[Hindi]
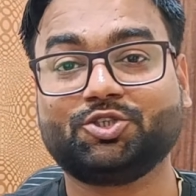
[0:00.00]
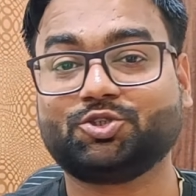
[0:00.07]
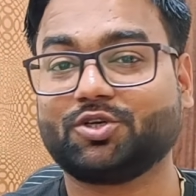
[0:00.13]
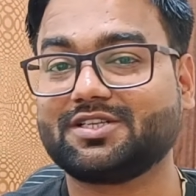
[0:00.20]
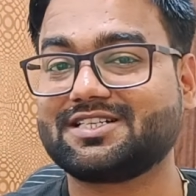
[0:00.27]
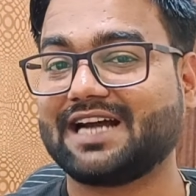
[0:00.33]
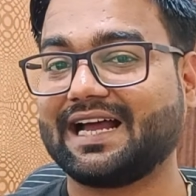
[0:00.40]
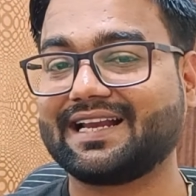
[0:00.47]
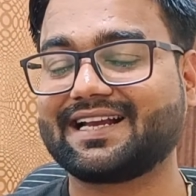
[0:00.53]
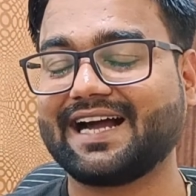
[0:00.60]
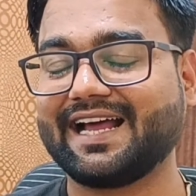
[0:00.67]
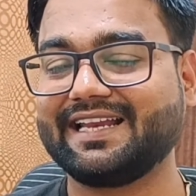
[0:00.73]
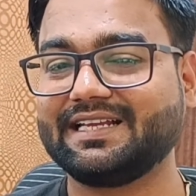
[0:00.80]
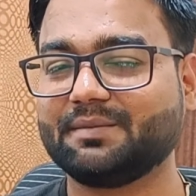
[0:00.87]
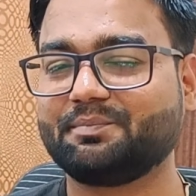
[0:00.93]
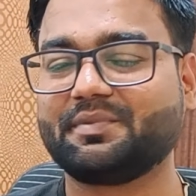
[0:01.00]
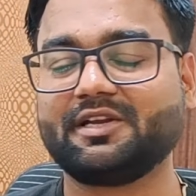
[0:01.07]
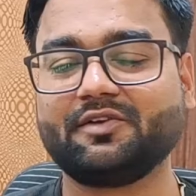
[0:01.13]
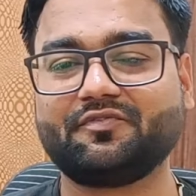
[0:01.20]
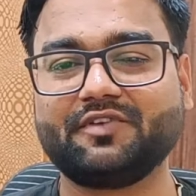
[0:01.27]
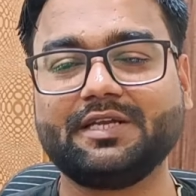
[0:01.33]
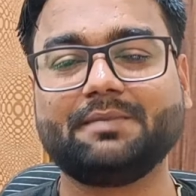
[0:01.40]
जो जानकारी है
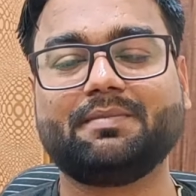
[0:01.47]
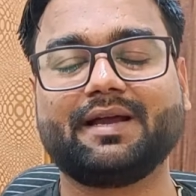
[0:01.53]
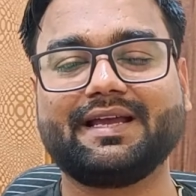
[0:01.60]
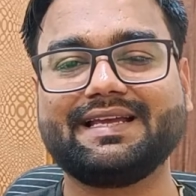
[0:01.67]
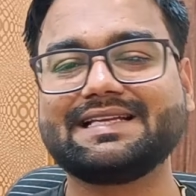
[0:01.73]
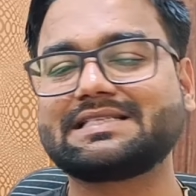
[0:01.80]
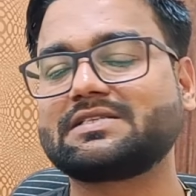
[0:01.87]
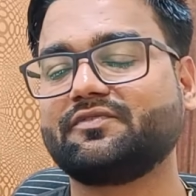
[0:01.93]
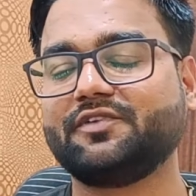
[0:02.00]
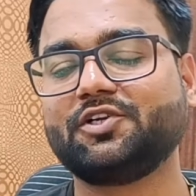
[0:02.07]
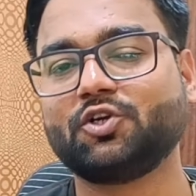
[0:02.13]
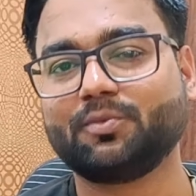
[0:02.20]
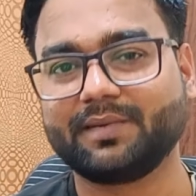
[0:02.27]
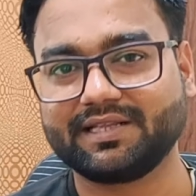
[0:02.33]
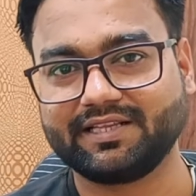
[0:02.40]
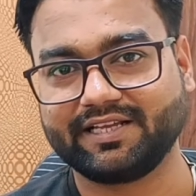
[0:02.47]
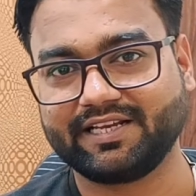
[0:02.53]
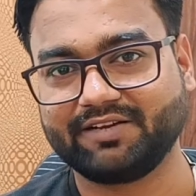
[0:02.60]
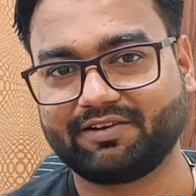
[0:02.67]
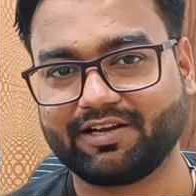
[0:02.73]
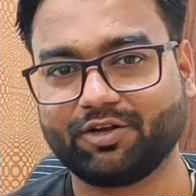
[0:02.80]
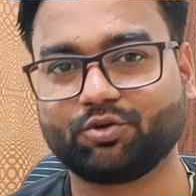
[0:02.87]
ब्रीफली मैं इस वीडियो में
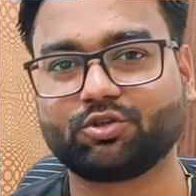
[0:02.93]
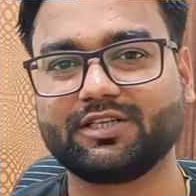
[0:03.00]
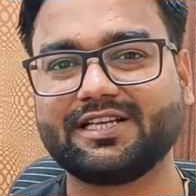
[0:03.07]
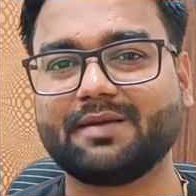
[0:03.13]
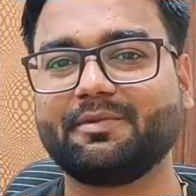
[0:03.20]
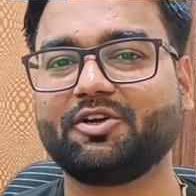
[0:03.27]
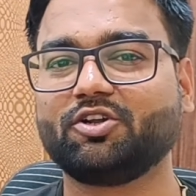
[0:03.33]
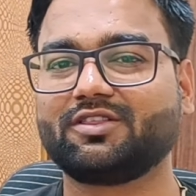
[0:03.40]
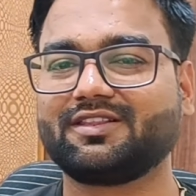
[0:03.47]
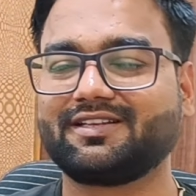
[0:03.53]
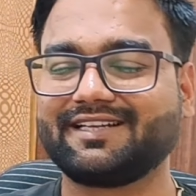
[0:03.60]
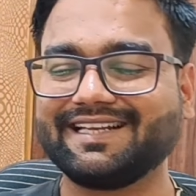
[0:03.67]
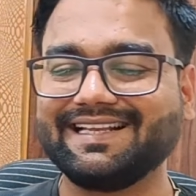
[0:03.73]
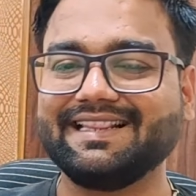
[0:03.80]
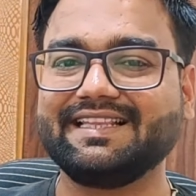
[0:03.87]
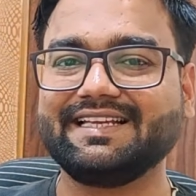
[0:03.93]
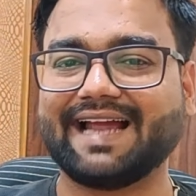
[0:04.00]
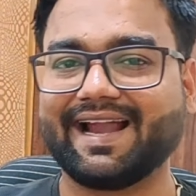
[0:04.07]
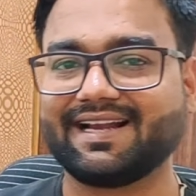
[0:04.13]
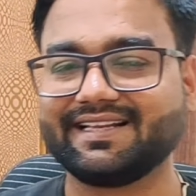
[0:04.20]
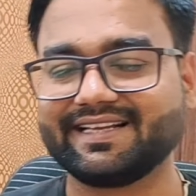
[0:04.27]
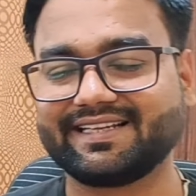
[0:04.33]
देने वाला हूं तो ये वीडियो टिल दी
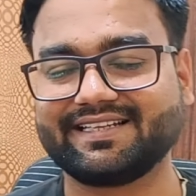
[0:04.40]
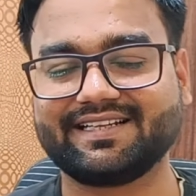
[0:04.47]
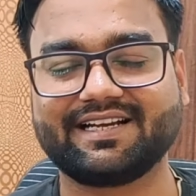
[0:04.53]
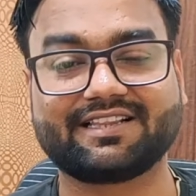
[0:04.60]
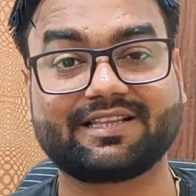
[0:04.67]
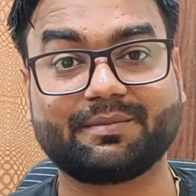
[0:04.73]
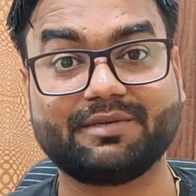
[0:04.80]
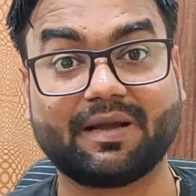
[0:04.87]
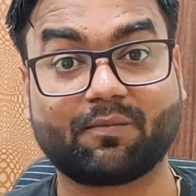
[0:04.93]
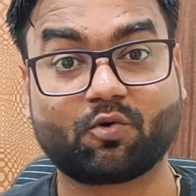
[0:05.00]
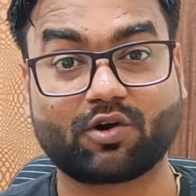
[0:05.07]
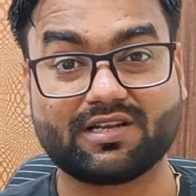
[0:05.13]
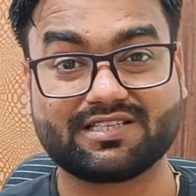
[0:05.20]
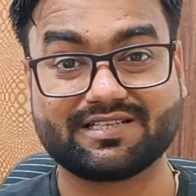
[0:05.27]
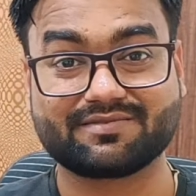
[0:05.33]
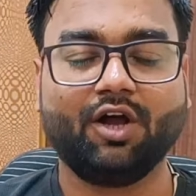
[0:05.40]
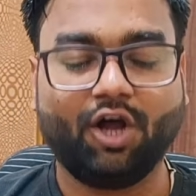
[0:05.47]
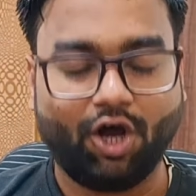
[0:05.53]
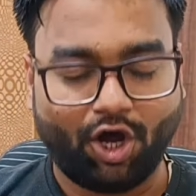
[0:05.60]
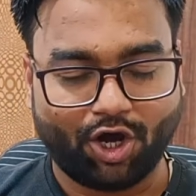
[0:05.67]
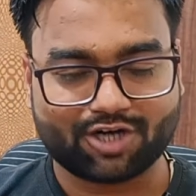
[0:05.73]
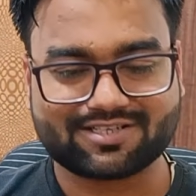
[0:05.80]
एंड देखिएगा तभी आपको कंसेप्ट
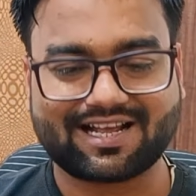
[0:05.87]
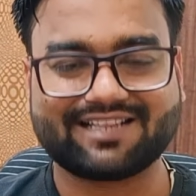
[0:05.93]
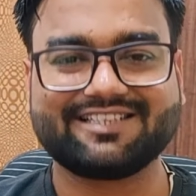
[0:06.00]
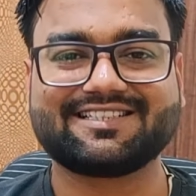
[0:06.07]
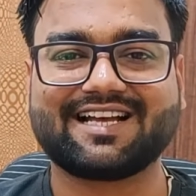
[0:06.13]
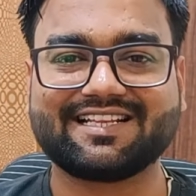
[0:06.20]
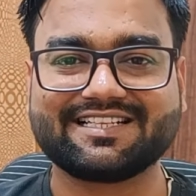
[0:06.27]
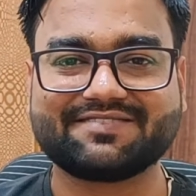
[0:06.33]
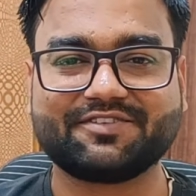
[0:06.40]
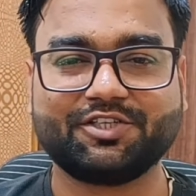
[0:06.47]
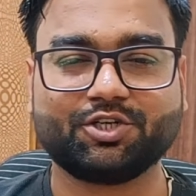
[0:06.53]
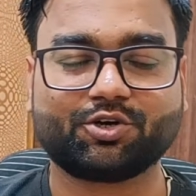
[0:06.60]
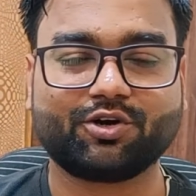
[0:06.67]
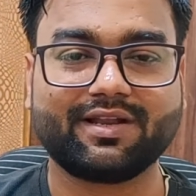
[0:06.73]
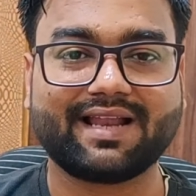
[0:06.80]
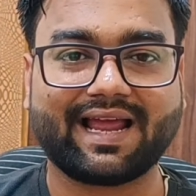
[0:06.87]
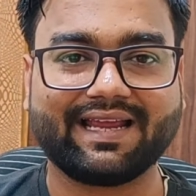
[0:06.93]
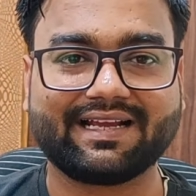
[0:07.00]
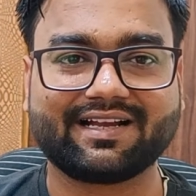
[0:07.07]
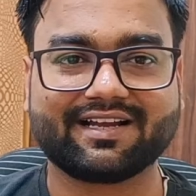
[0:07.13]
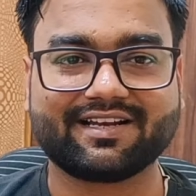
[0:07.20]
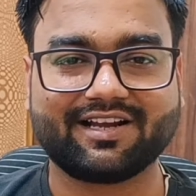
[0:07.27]
और साथ ही साथ इस वीडियो को
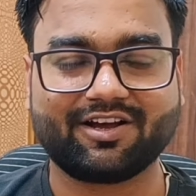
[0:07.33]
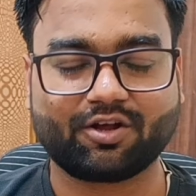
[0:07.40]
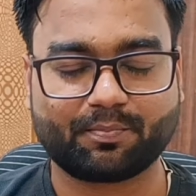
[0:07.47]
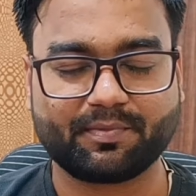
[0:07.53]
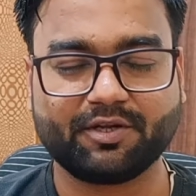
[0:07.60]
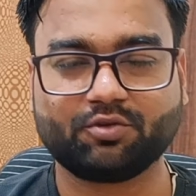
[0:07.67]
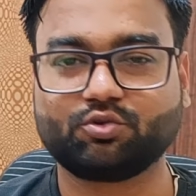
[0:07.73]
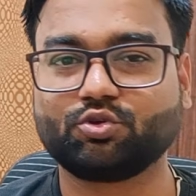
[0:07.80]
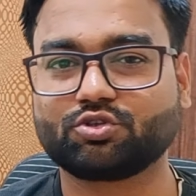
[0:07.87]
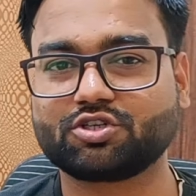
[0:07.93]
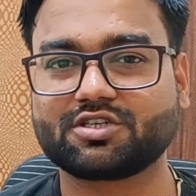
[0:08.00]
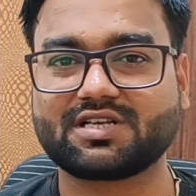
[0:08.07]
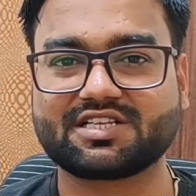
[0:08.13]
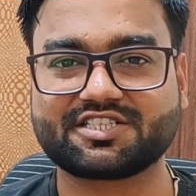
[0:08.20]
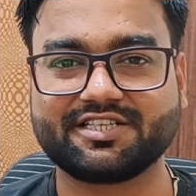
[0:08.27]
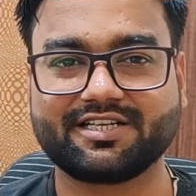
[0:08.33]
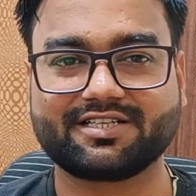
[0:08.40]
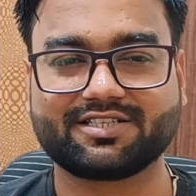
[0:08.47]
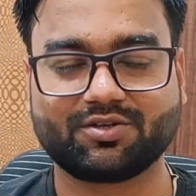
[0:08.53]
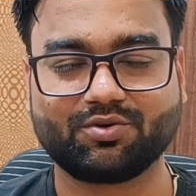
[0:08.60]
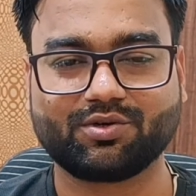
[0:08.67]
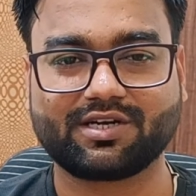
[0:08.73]
लाइक करना और अपने दोस्तों के साथ शेयर
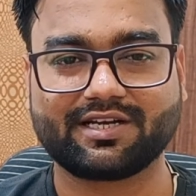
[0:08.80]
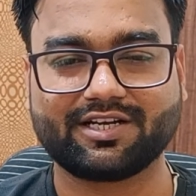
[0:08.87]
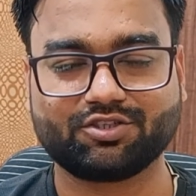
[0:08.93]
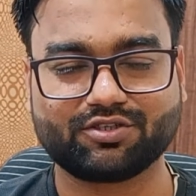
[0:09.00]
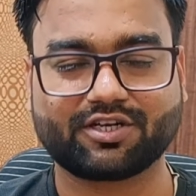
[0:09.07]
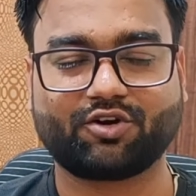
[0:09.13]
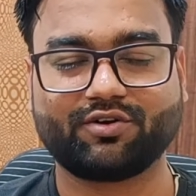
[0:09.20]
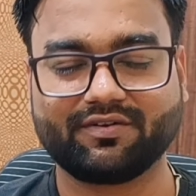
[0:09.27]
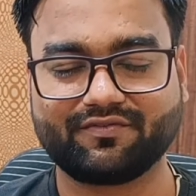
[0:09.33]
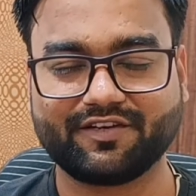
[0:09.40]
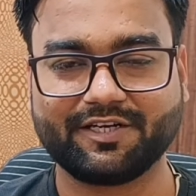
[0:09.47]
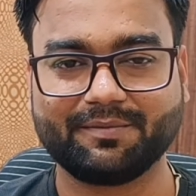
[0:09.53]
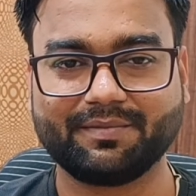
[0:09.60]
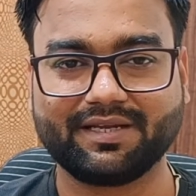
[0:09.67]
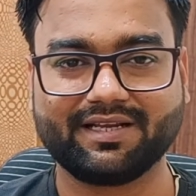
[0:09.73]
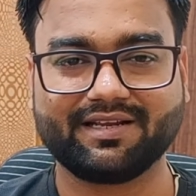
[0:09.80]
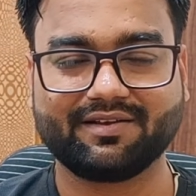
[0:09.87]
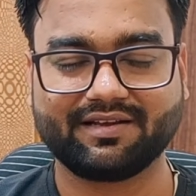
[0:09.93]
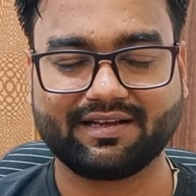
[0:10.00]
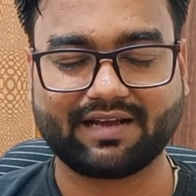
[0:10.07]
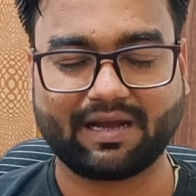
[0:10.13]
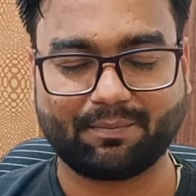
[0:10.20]
ज़रूर करना जो अकाउंट फील्ड में
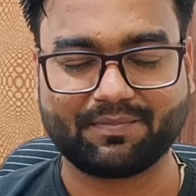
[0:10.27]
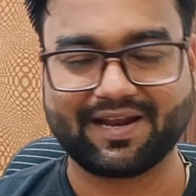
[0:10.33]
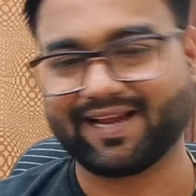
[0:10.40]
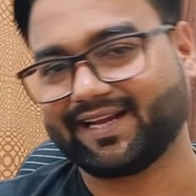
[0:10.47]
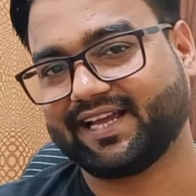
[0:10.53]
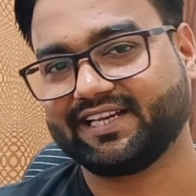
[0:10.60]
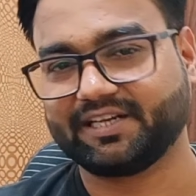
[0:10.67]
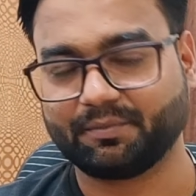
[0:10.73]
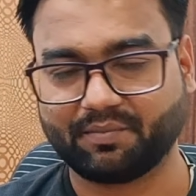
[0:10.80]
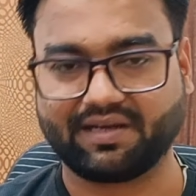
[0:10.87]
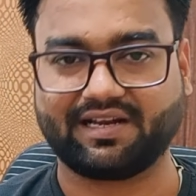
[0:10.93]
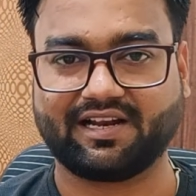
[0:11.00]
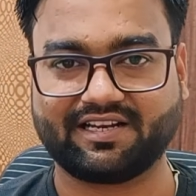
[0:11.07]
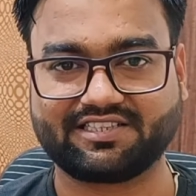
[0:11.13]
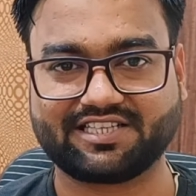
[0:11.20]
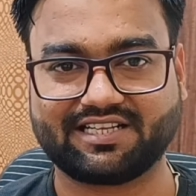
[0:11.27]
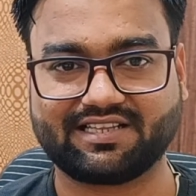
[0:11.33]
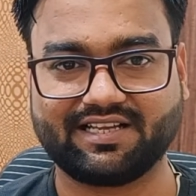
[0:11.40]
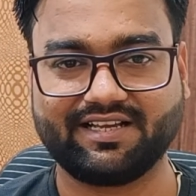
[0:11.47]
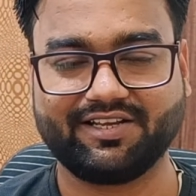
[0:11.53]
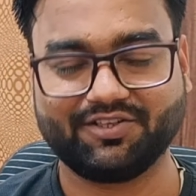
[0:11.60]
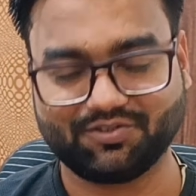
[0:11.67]
अपना करियर बनाना
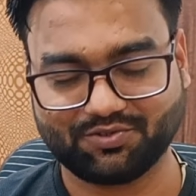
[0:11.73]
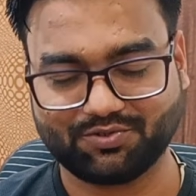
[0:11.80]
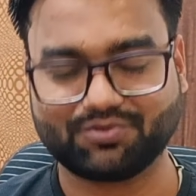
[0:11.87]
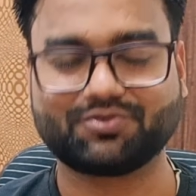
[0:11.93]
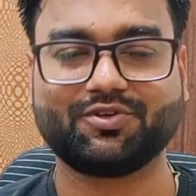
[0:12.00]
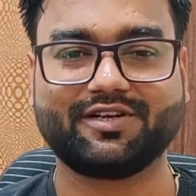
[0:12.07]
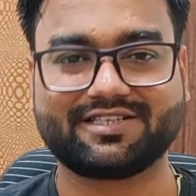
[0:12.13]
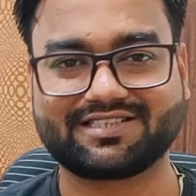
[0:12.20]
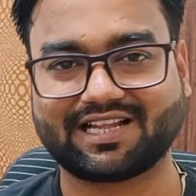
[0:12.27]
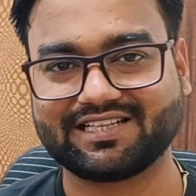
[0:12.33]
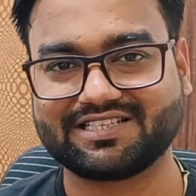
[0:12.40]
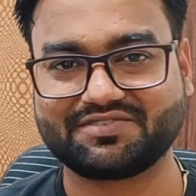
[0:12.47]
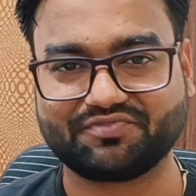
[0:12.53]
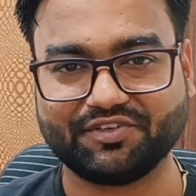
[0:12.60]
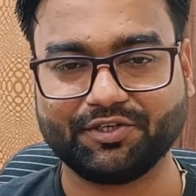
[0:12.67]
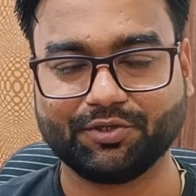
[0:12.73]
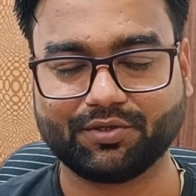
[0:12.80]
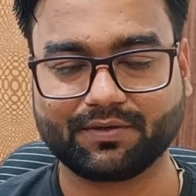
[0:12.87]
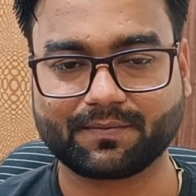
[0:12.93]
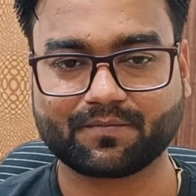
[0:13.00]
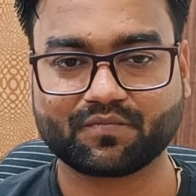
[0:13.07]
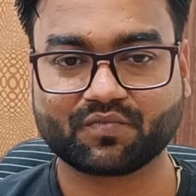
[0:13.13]
चाहता है सो इस वीडियो